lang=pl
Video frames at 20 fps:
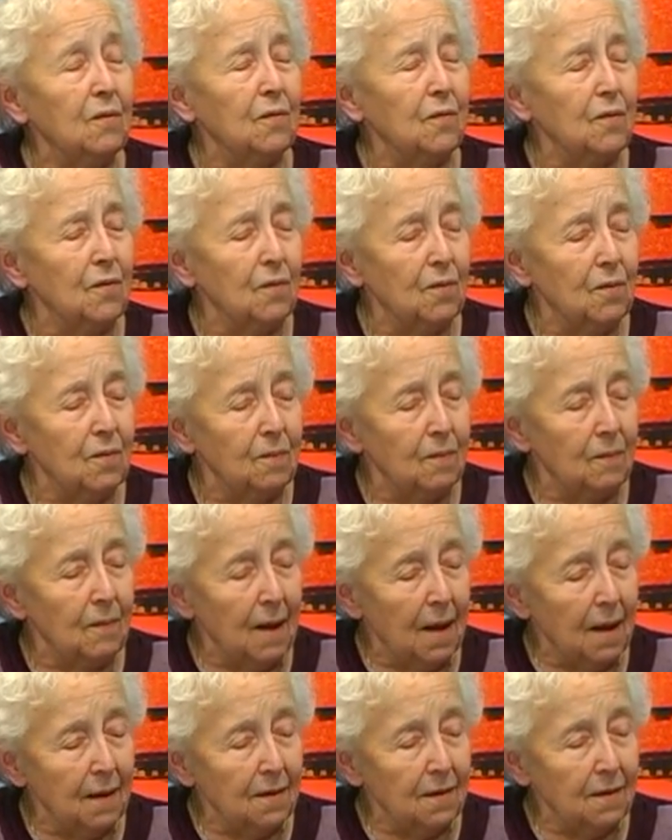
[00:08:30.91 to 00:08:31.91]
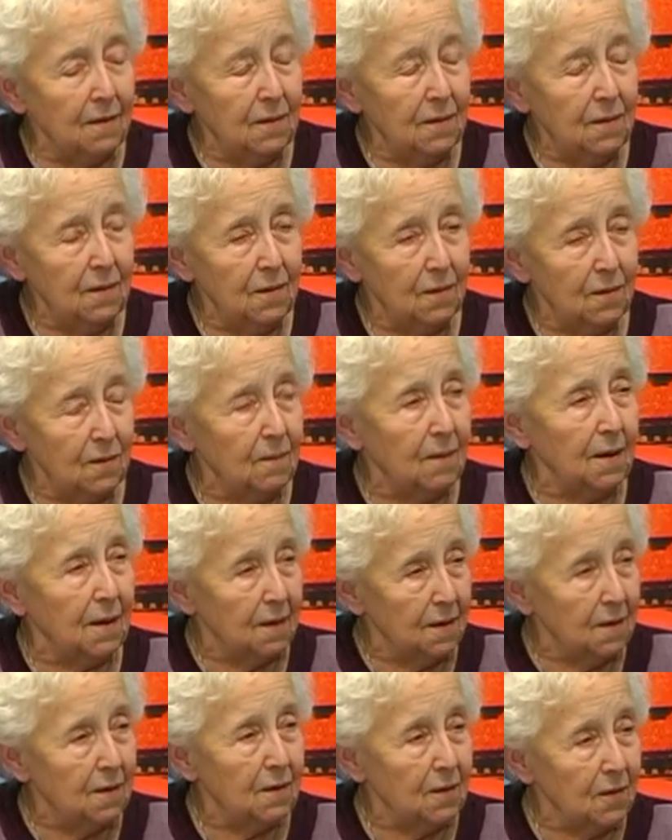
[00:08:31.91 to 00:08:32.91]
w Lubaniu,
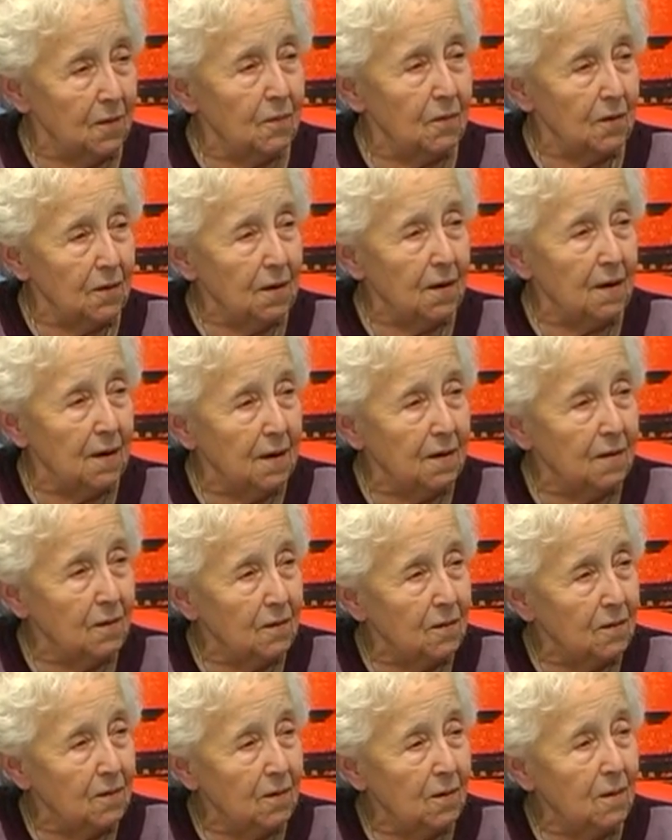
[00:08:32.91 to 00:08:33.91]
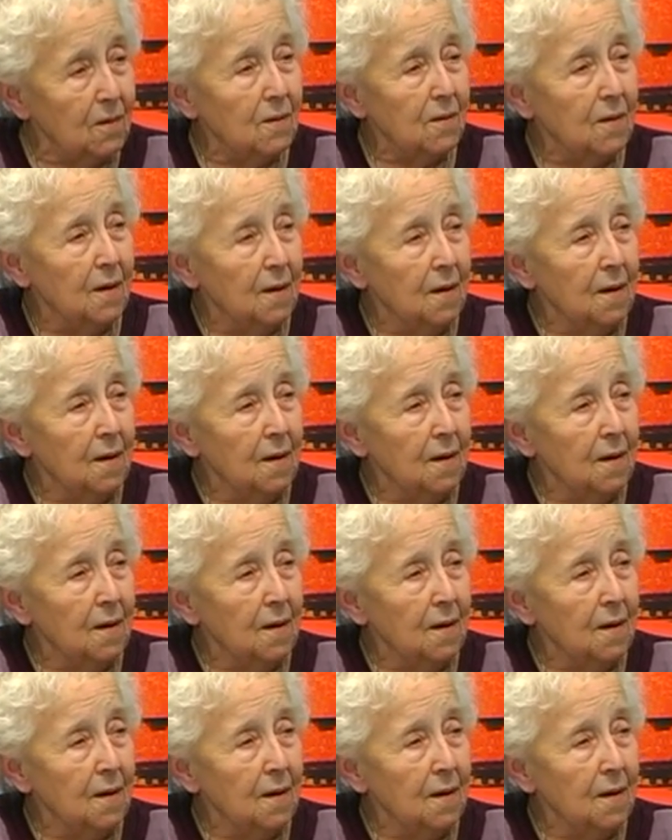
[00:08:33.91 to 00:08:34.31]
Lubań to jest pod Jelenią Górą,